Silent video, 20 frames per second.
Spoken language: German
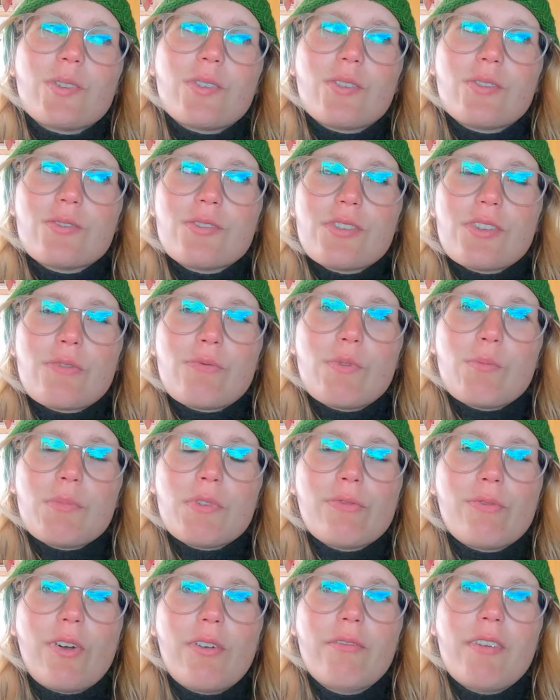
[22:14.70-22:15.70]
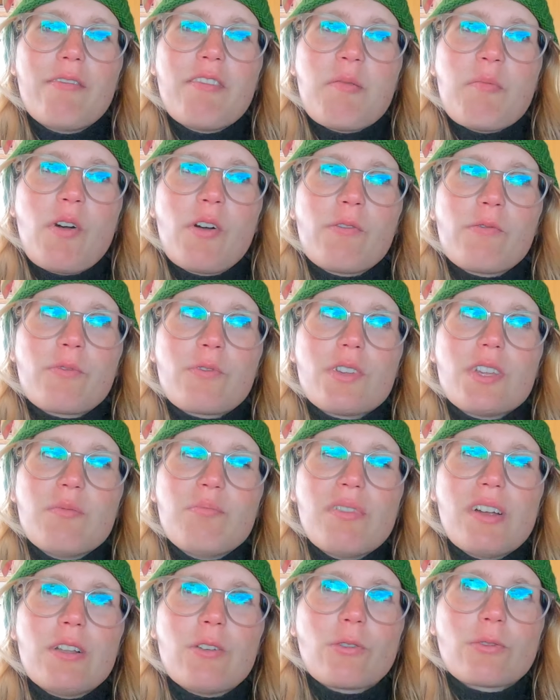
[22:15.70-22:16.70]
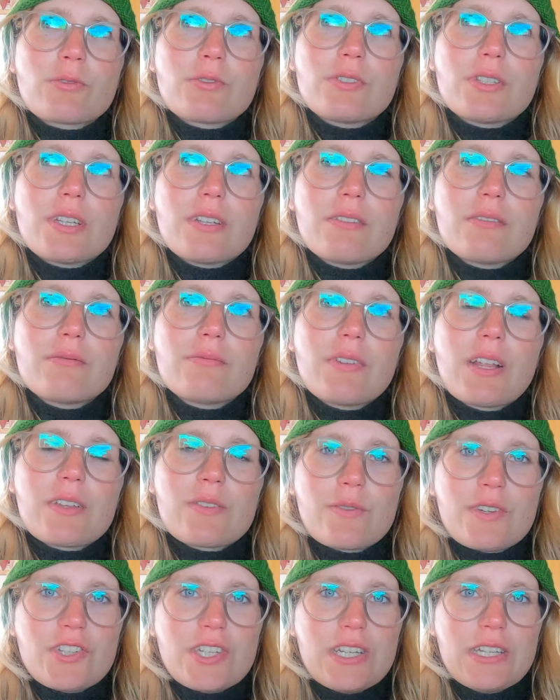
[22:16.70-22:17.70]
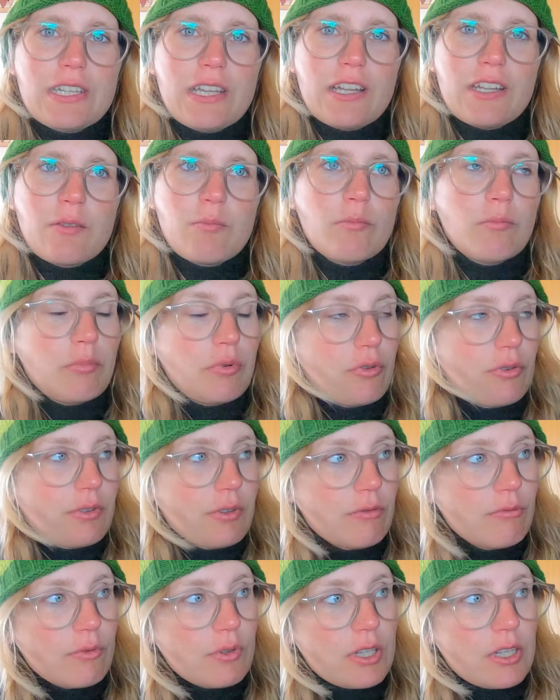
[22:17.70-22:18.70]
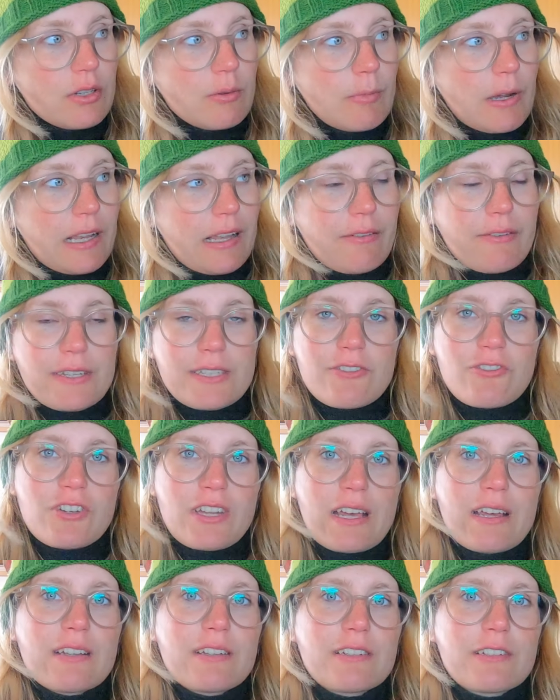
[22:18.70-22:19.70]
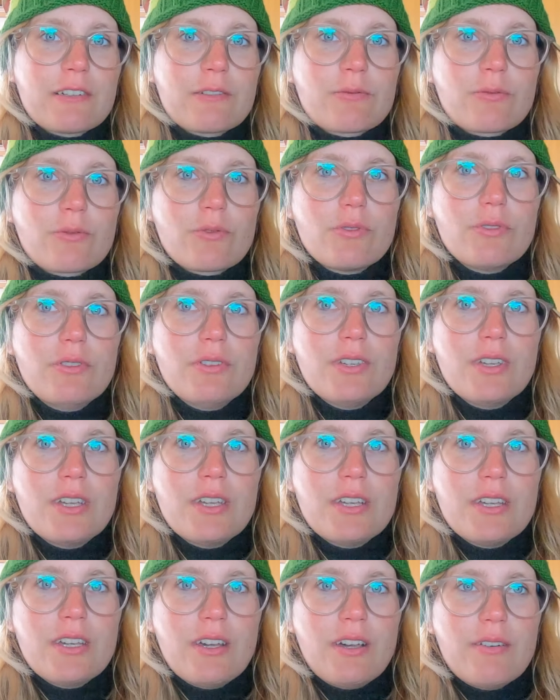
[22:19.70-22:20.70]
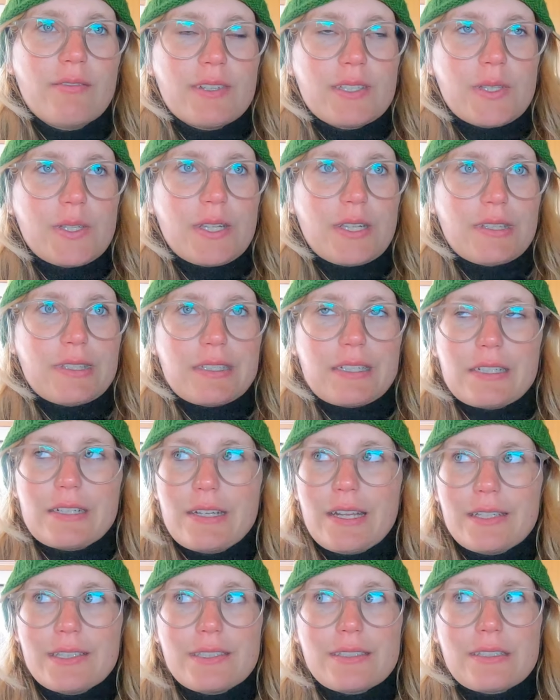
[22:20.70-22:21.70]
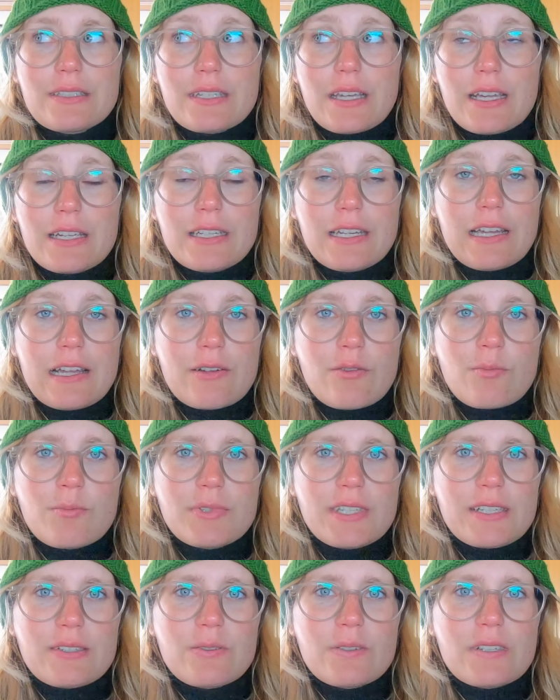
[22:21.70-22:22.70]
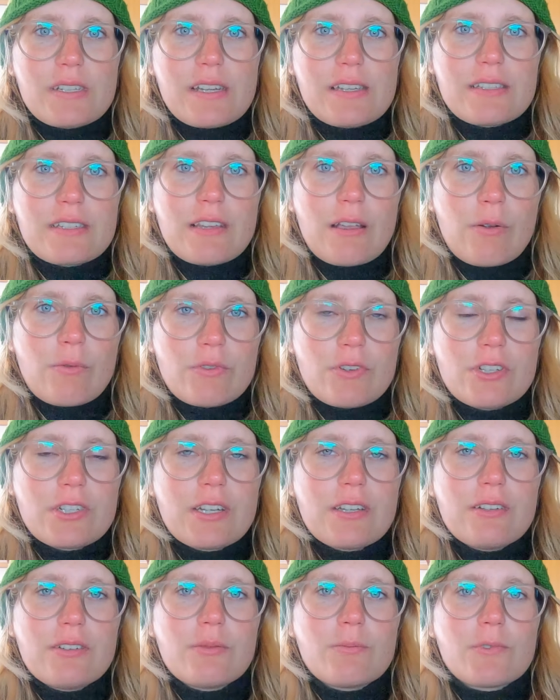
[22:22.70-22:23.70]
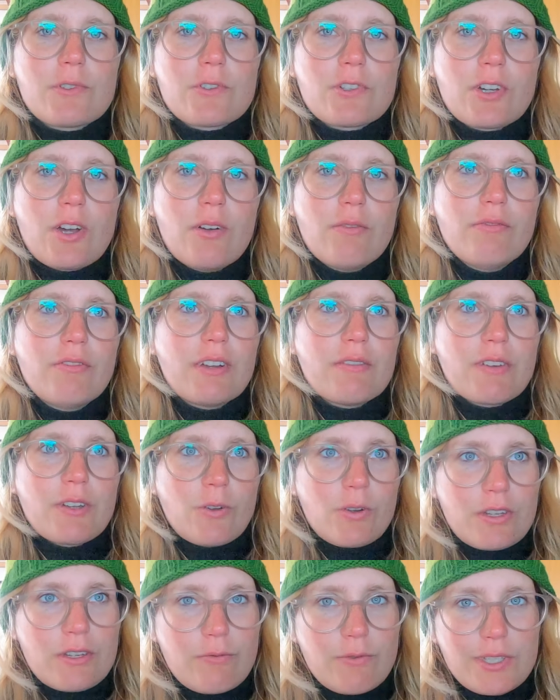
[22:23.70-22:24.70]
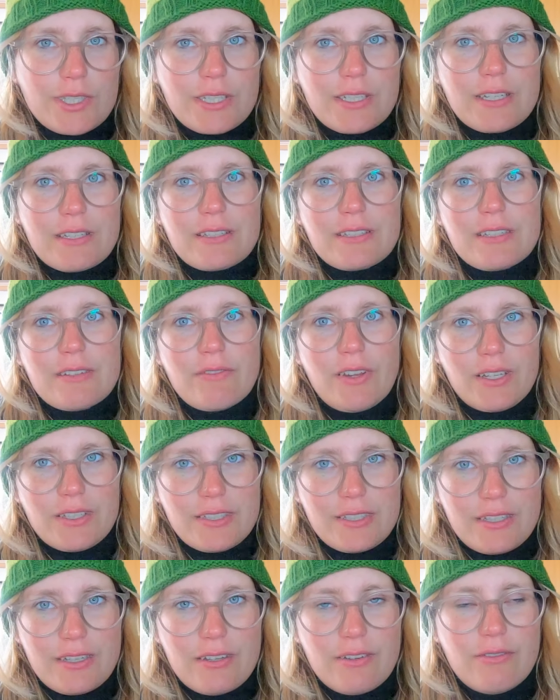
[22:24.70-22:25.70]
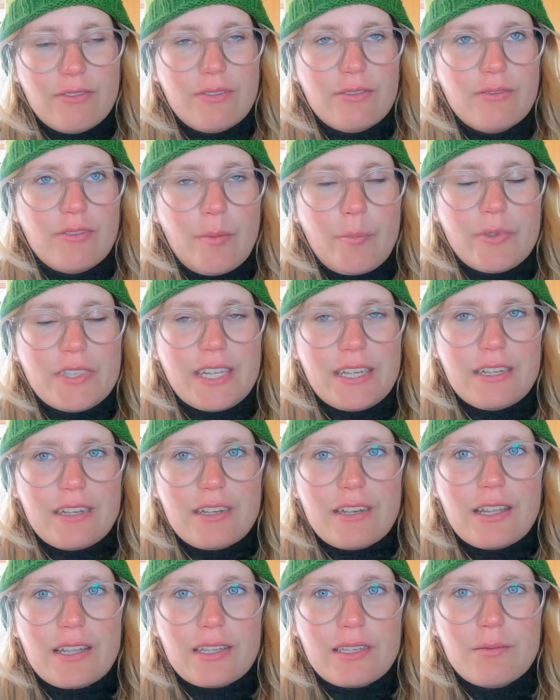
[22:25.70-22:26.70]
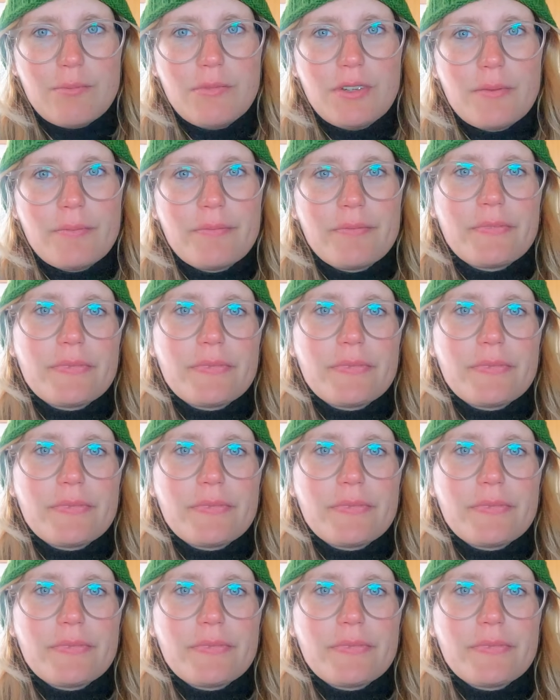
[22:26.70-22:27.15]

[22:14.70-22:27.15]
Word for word: Und ich würde mich freuen, wenn wir morgen früh die Ballons sehen. Also wir stehen hier an einem Punkt, wo die normalerweise starten in der Früh. Wir sind jetzt die letzten drei Tage um 6.30 Uhr aufgestanden, um zu schauen, weil wir noch nicht wussten, dass es die äh, Webseite da gibt.